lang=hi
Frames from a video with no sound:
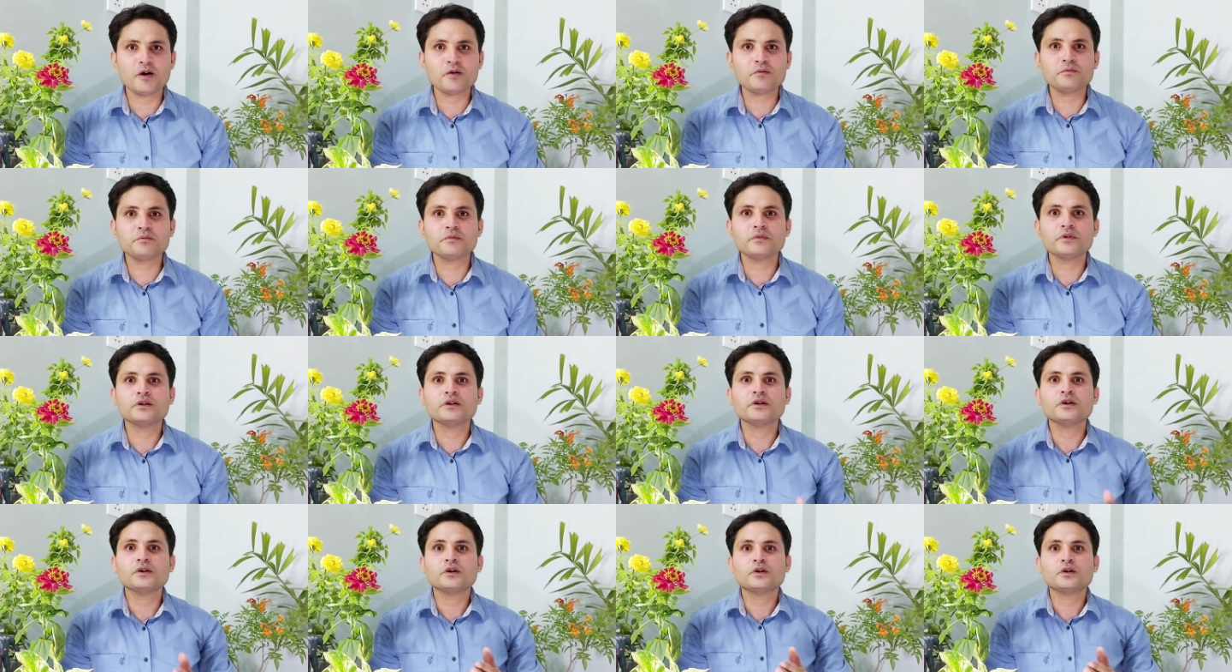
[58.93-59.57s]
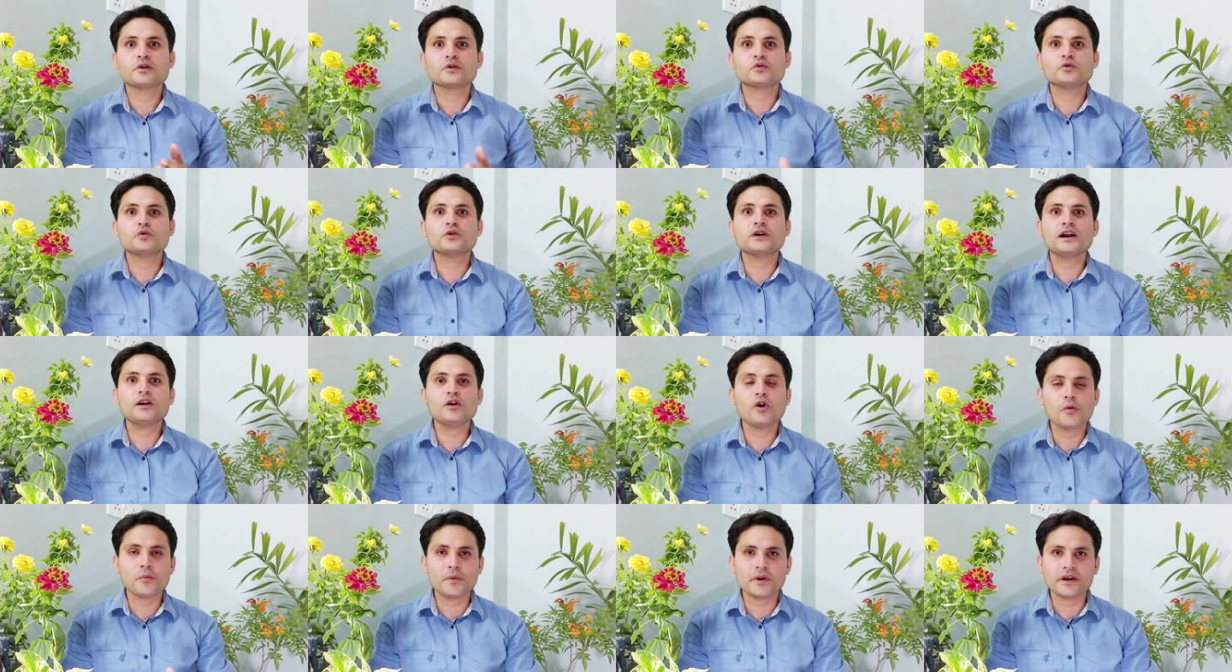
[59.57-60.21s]
ऑफ
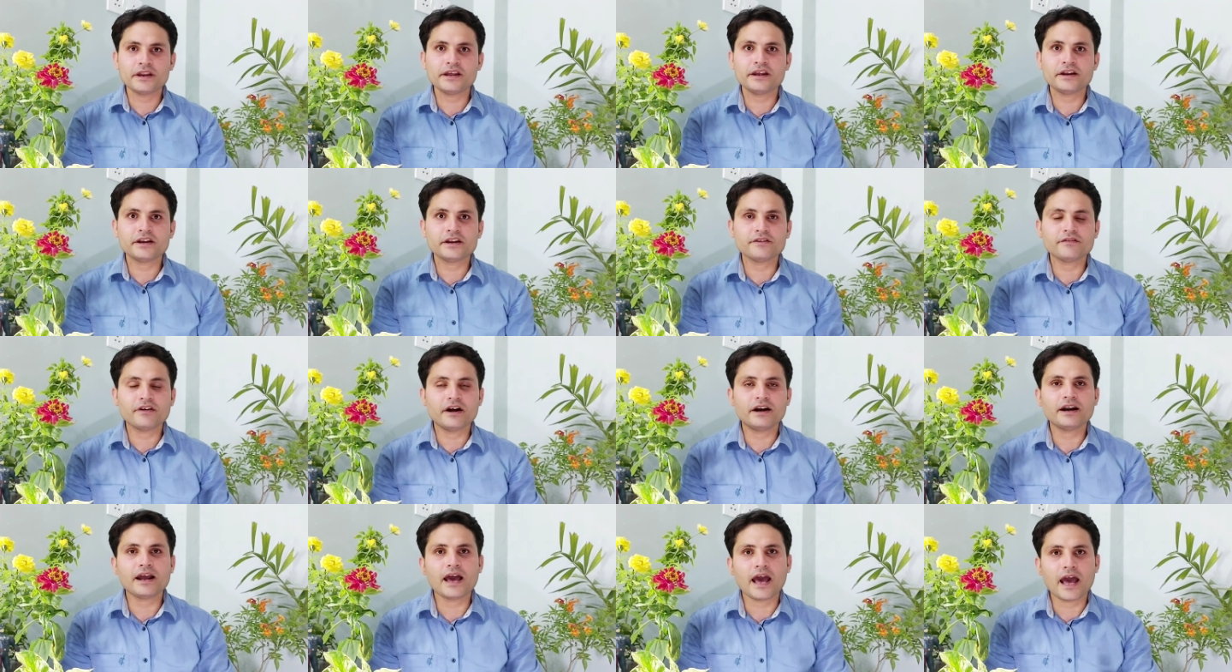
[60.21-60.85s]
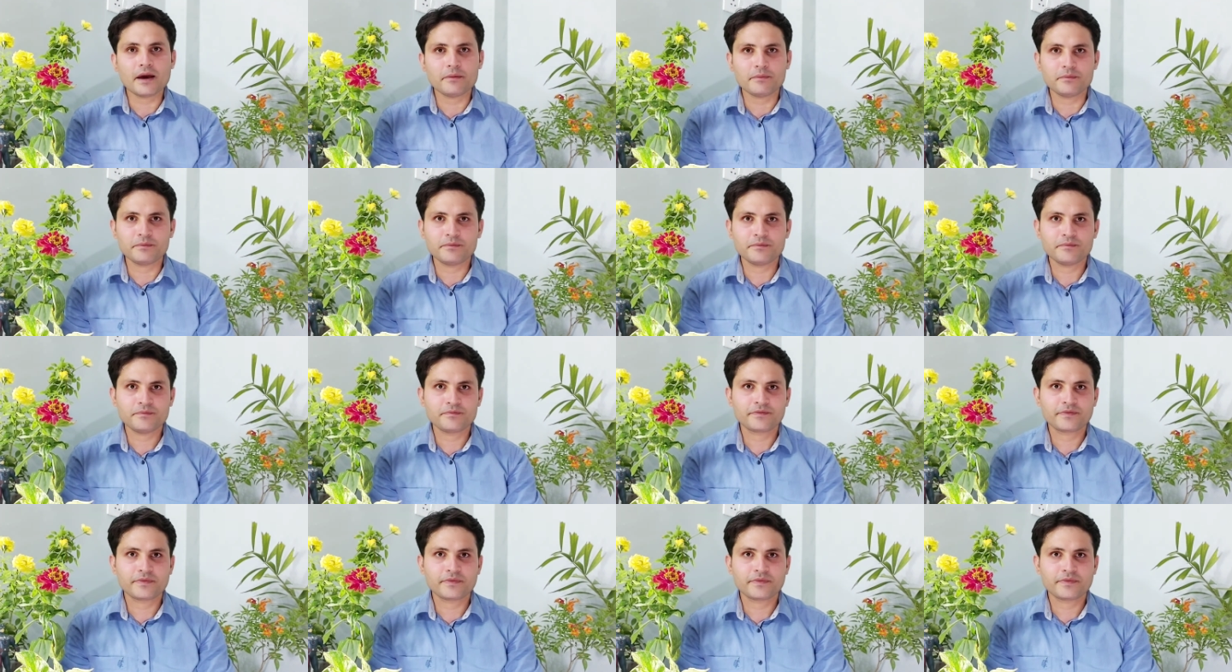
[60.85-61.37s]
गूगल ओपिनियन रिवार्ड ऐप